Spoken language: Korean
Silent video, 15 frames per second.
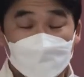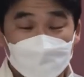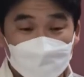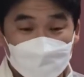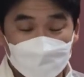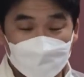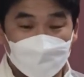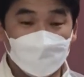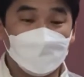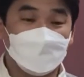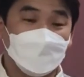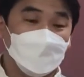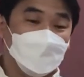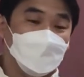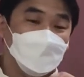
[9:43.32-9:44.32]
하는 그
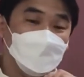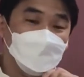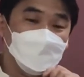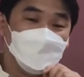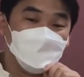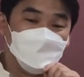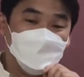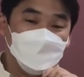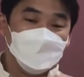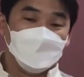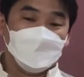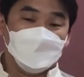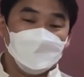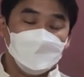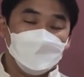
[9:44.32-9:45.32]
골자예요. 예.
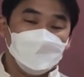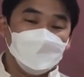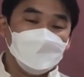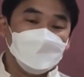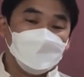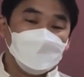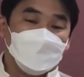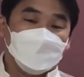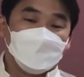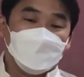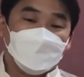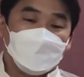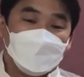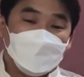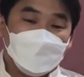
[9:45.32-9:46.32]

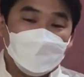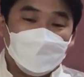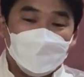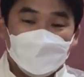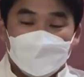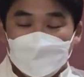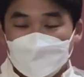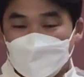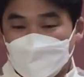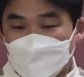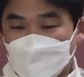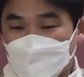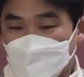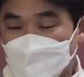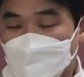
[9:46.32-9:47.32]
감정과
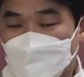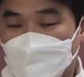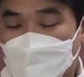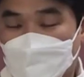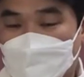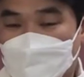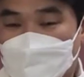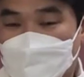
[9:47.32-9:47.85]
지성에